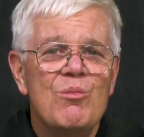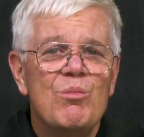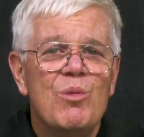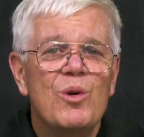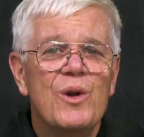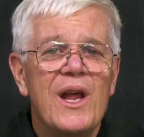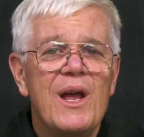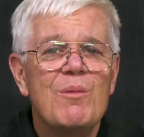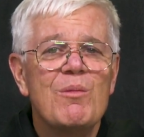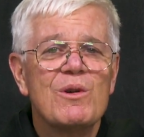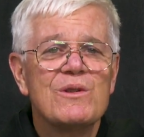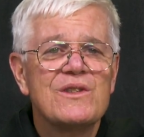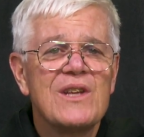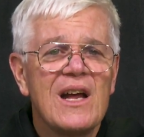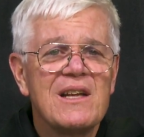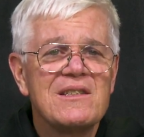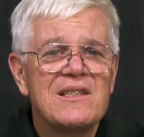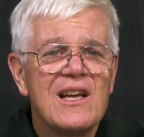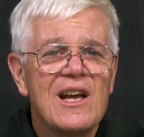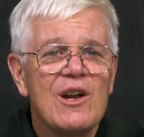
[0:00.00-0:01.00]
Podemos
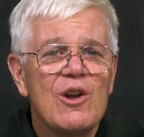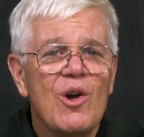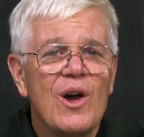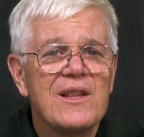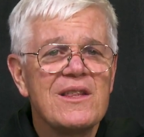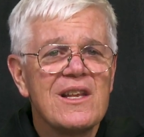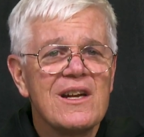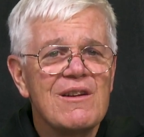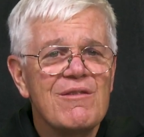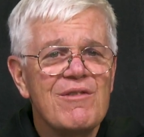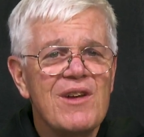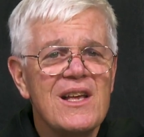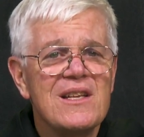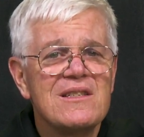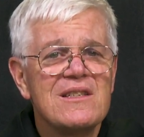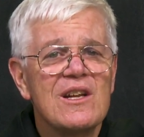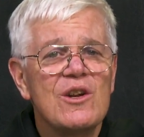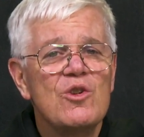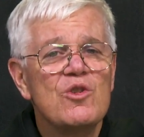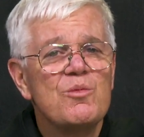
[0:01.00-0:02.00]
hacerlo a
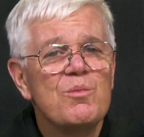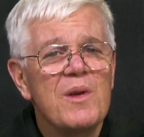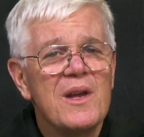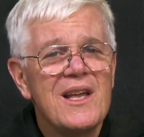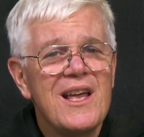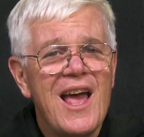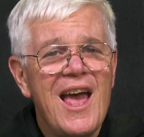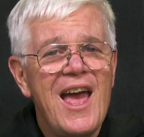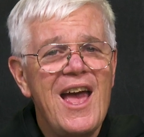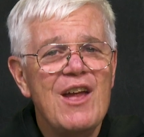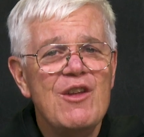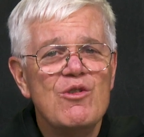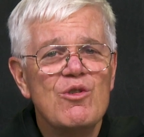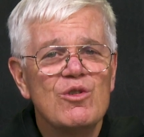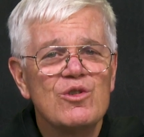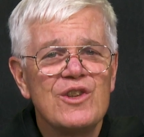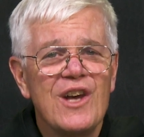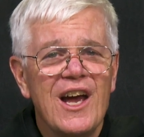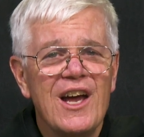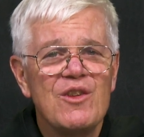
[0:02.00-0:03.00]
través de los
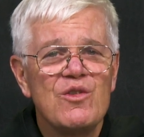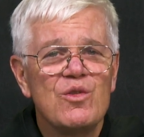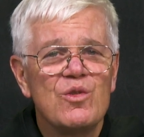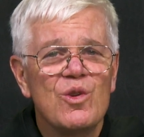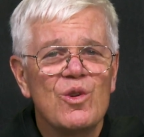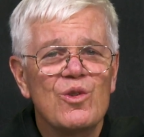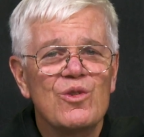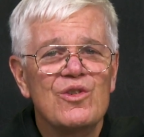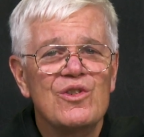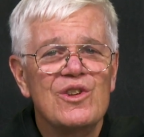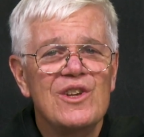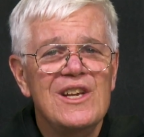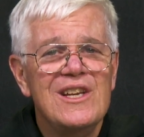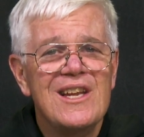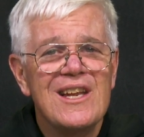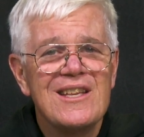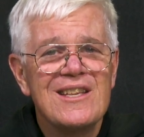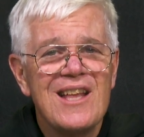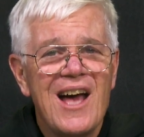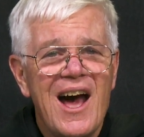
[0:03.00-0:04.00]
pequeños gestos y
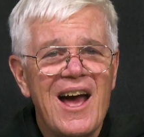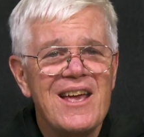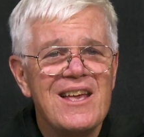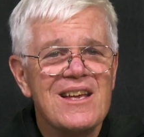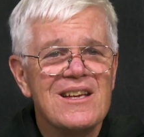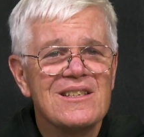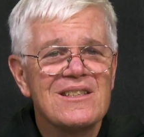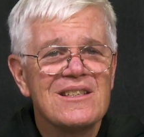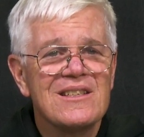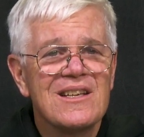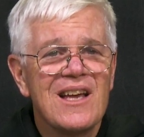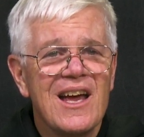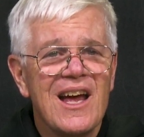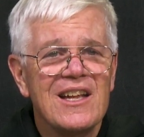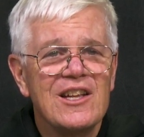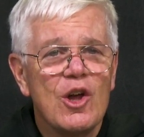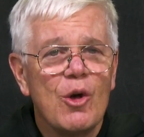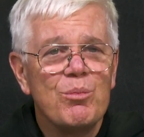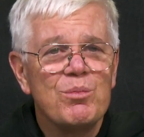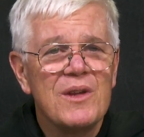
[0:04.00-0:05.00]
detalles que
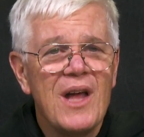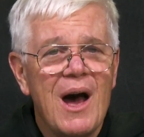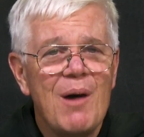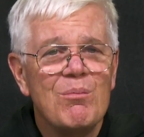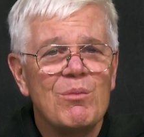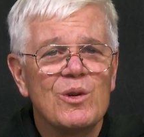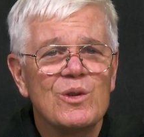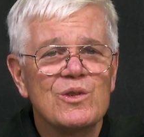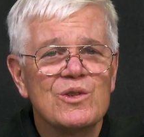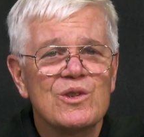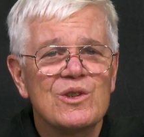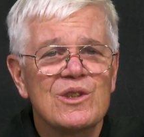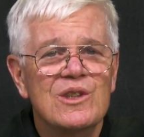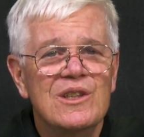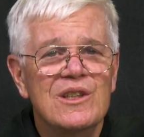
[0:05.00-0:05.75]
adoptamos.